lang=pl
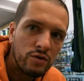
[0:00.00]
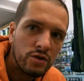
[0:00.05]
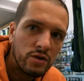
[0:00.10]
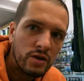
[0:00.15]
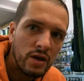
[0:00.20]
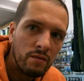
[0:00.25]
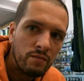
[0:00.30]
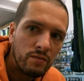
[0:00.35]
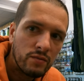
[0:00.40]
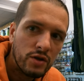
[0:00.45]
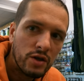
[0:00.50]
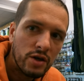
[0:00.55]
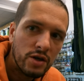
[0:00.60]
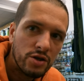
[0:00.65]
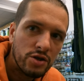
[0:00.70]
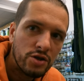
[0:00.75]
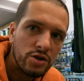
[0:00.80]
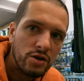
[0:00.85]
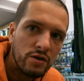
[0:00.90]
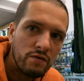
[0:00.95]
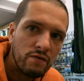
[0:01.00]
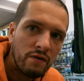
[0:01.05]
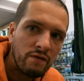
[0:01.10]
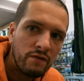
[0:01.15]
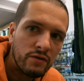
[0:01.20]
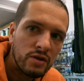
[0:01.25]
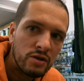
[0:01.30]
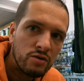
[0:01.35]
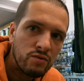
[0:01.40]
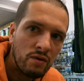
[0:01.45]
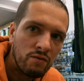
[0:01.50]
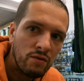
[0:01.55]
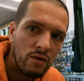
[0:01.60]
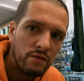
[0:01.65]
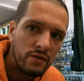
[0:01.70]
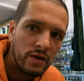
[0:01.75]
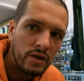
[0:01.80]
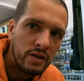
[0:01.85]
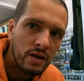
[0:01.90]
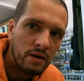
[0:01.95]
czy tam też we
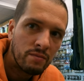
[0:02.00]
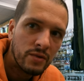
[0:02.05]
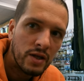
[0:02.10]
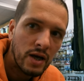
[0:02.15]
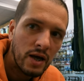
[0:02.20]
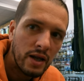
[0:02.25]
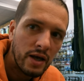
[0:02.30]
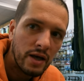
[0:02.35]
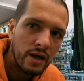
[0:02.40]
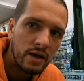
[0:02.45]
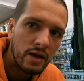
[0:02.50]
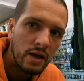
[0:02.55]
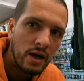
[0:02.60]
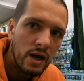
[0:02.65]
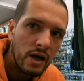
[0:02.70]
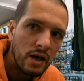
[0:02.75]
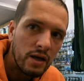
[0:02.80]
Władysławowie, tam dalej.